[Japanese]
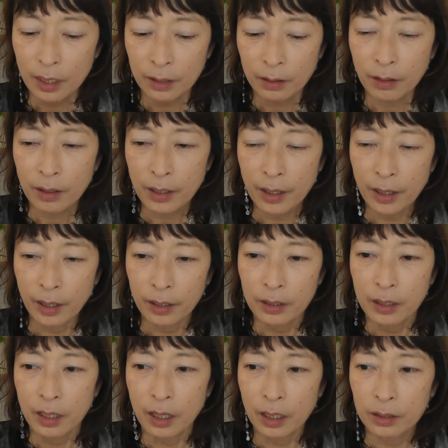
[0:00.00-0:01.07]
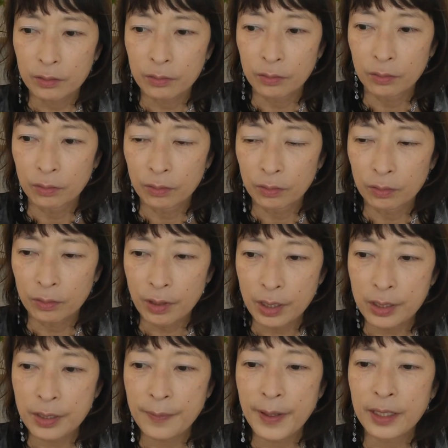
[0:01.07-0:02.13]
だからあの
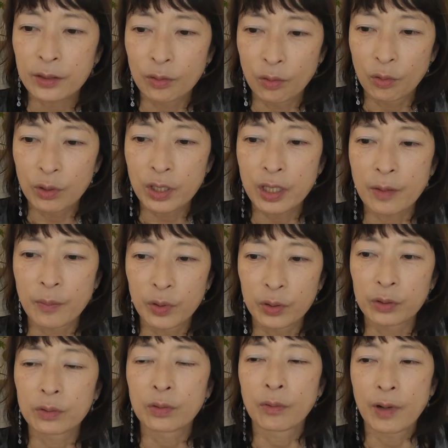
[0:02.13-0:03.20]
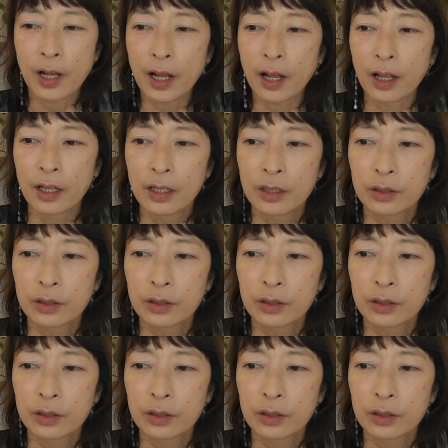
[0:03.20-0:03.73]
一番の大きなポイントは